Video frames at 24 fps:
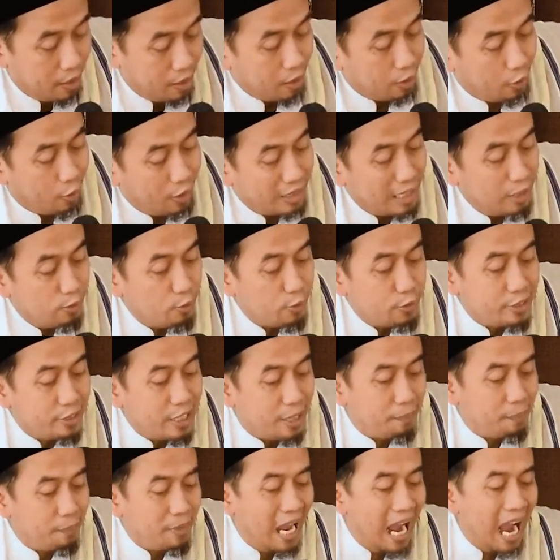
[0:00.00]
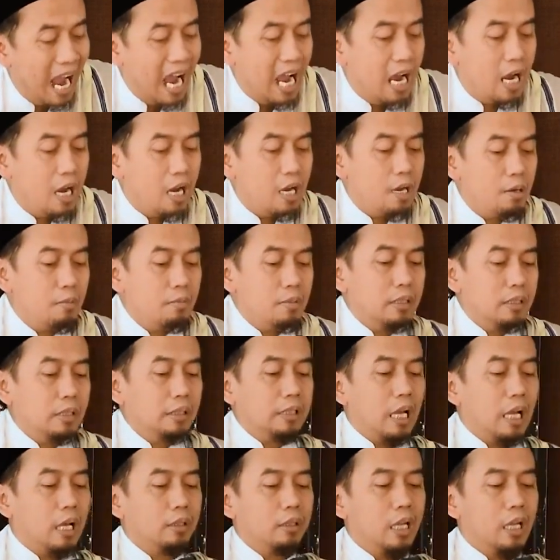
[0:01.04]
Kalau ngucap ya
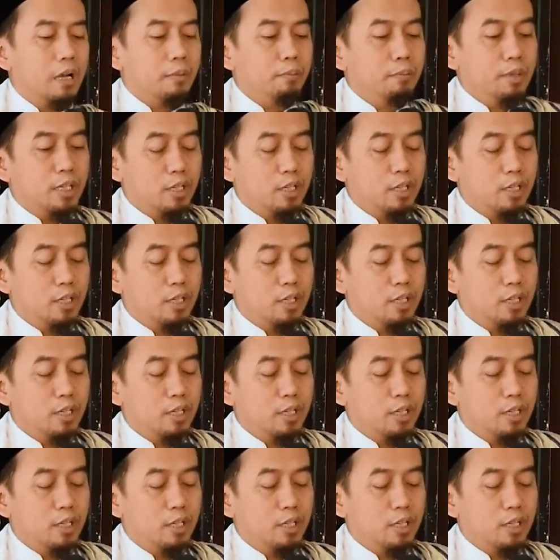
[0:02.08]
Abdullah